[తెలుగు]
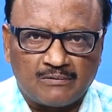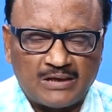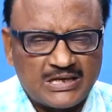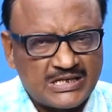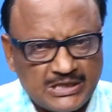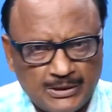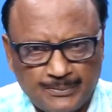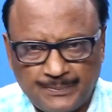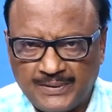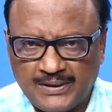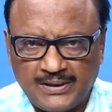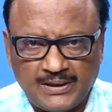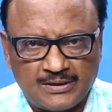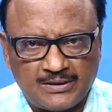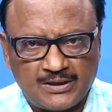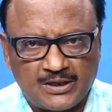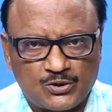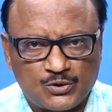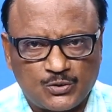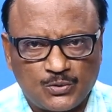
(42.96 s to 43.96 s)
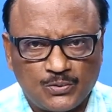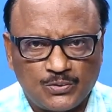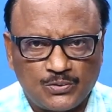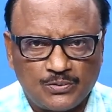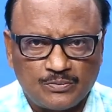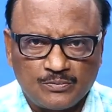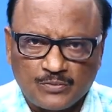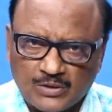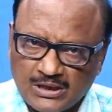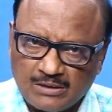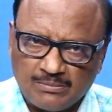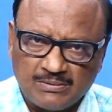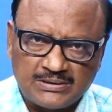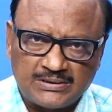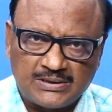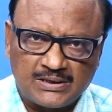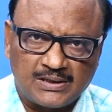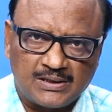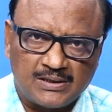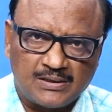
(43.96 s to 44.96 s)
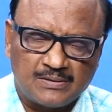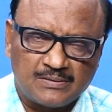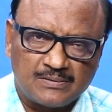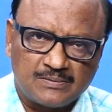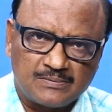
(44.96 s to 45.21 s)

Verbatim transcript: వైసీపీ అధ్యక్షుడు ముఖ్యమంత్రిగా